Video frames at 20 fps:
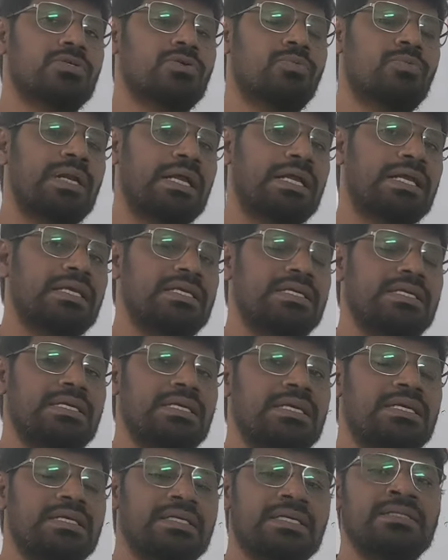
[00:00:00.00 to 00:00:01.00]
సో మనకి
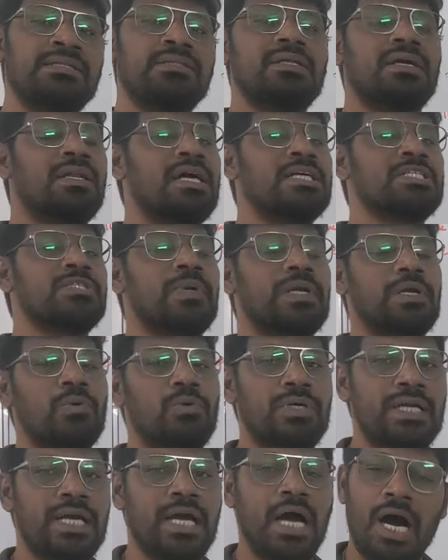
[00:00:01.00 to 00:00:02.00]
ఈ టెన్త్ క్లాస్
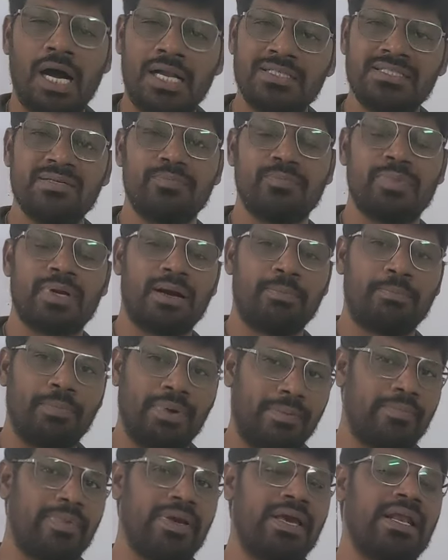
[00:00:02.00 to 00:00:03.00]
వరకు ఉండే ఆల్జిబ్రా
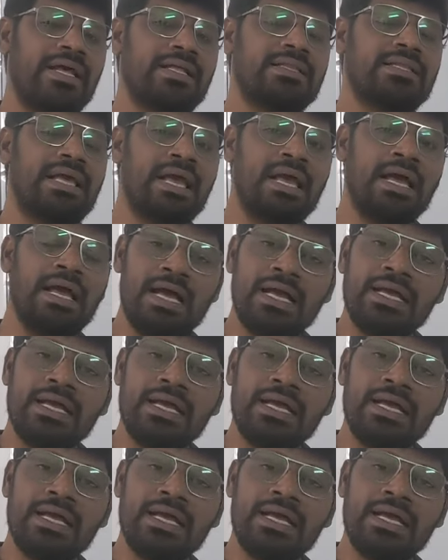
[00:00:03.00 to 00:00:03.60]
ప్రిపేర్ అయితే